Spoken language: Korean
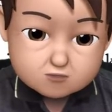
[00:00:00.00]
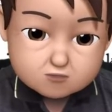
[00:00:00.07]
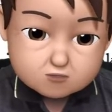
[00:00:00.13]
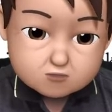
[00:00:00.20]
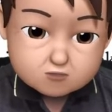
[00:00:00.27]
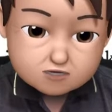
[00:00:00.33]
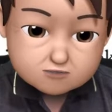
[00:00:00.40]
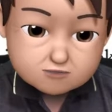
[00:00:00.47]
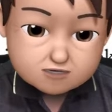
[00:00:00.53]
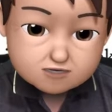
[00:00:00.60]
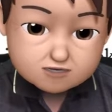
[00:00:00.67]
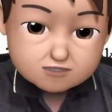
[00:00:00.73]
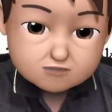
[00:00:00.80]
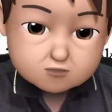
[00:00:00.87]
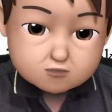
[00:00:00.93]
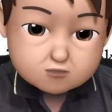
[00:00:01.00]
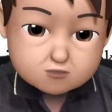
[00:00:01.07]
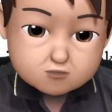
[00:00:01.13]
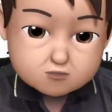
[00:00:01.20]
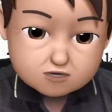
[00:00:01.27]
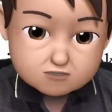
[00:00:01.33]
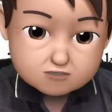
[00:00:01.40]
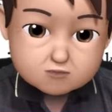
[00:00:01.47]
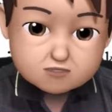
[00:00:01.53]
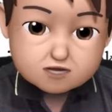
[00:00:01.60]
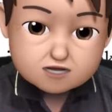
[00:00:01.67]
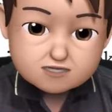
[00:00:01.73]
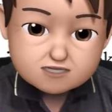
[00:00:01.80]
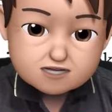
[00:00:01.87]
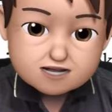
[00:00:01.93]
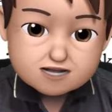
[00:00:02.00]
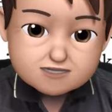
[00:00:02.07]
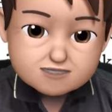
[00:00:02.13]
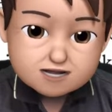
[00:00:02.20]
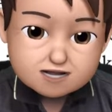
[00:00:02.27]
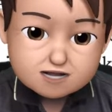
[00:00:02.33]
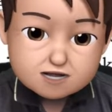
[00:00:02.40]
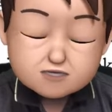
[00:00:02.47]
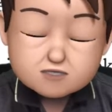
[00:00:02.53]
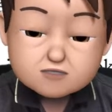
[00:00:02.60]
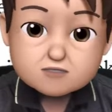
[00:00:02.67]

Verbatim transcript: 뭐 또 다른 빈칸으로 나올 것 같지는 않은데